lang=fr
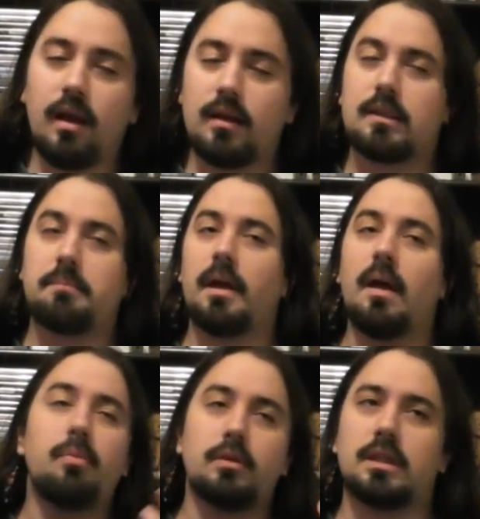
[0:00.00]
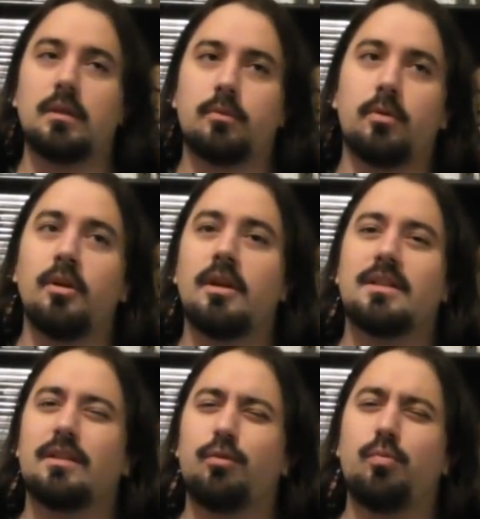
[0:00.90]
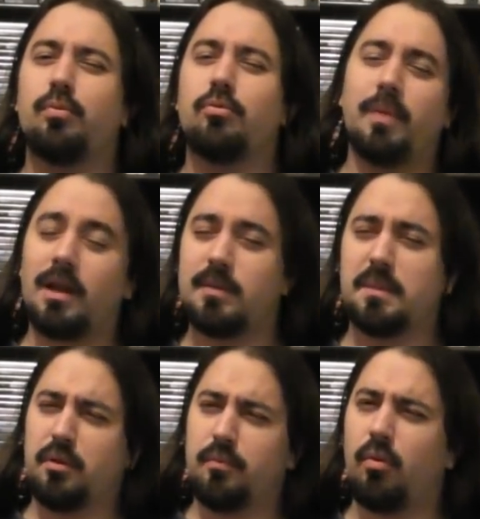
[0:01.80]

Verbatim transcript: hein, c'est pas impossible que c'est voulu pour nous perdre un petit peu,